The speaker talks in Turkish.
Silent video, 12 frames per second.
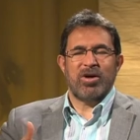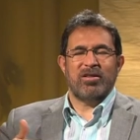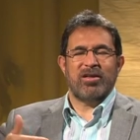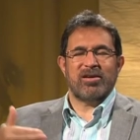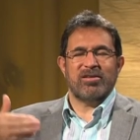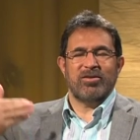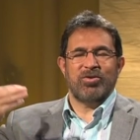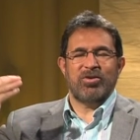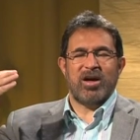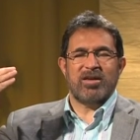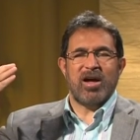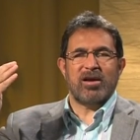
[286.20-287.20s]
günahları
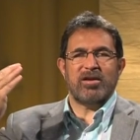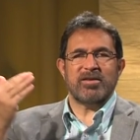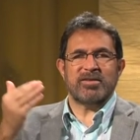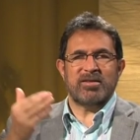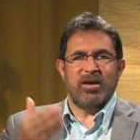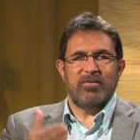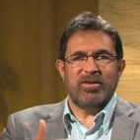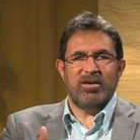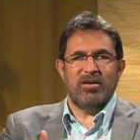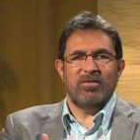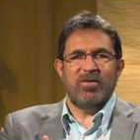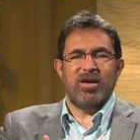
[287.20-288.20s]
günahkarları
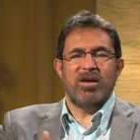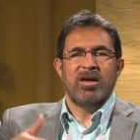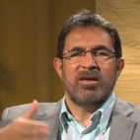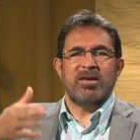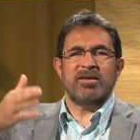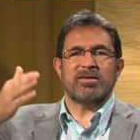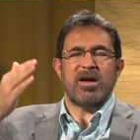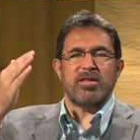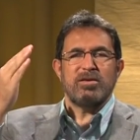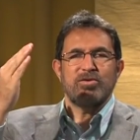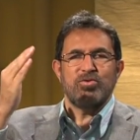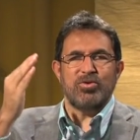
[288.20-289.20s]
sevdiği ve
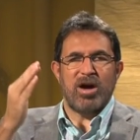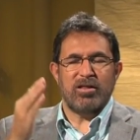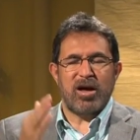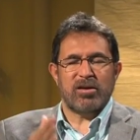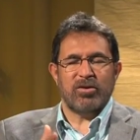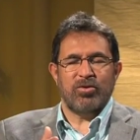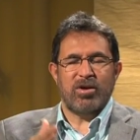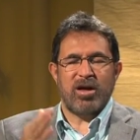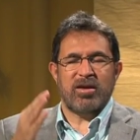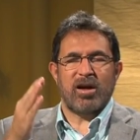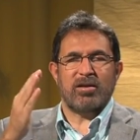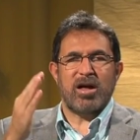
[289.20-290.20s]
İsa'nın günahlar
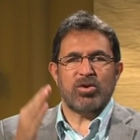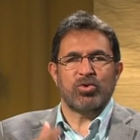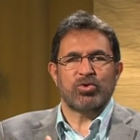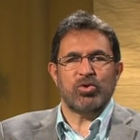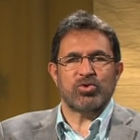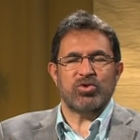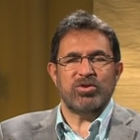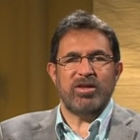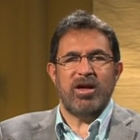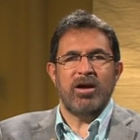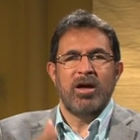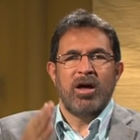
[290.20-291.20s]
günahkarlar kurtulsun
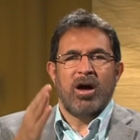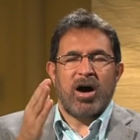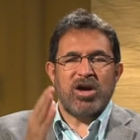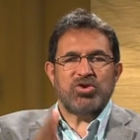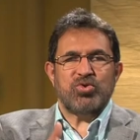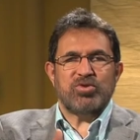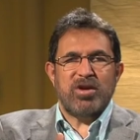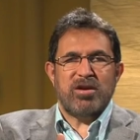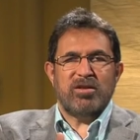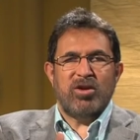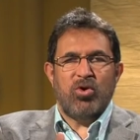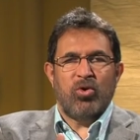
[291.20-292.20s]
diye haç
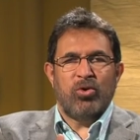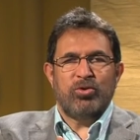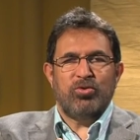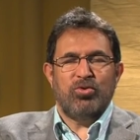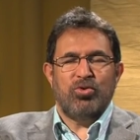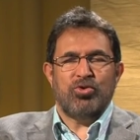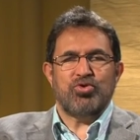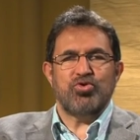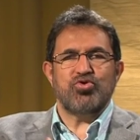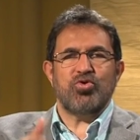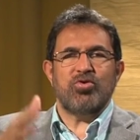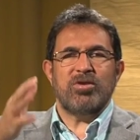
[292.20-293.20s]
üzerinde öldüğü,
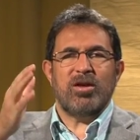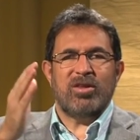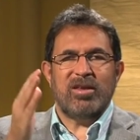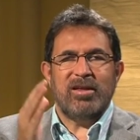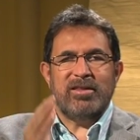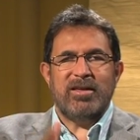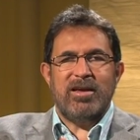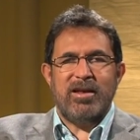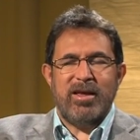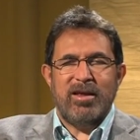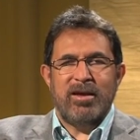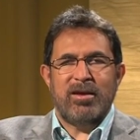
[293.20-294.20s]
üçüncü günde dirildiği
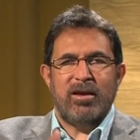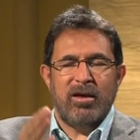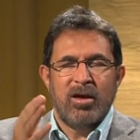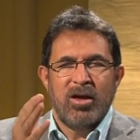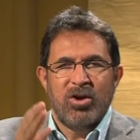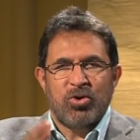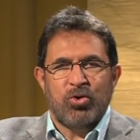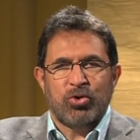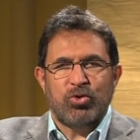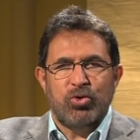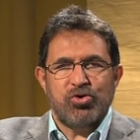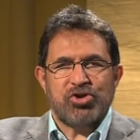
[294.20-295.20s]
ile ilgili
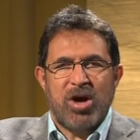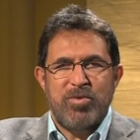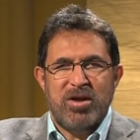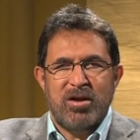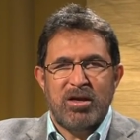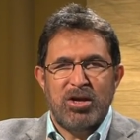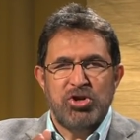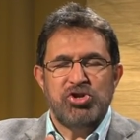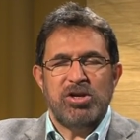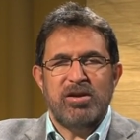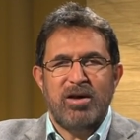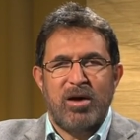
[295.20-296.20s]
kurtuluş haberi,
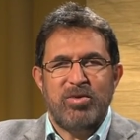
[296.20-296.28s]
İncil'in